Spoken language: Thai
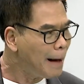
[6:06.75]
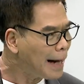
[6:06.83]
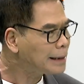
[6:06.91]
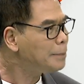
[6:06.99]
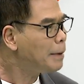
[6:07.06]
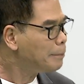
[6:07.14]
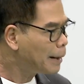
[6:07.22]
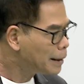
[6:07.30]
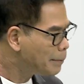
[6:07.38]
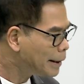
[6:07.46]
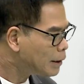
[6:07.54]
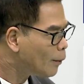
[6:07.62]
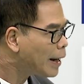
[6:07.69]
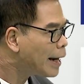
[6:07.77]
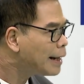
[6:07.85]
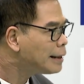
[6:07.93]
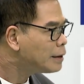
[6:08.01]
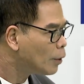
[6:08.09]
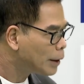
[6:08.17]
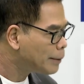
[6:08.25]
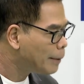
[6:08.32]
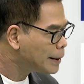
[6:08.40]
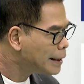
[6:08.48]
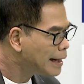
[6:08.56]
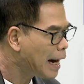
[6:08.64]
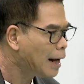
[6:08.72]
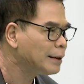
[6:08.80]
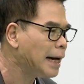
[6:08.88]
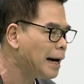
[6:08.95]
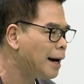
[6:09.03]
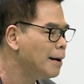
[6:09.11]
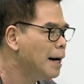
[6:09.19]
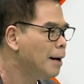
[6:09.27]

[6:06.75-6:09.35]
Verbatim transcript: พรรคที่เป็นพันธมิตรตัวเอง โดยเฉพาะยิ่งอาถ้า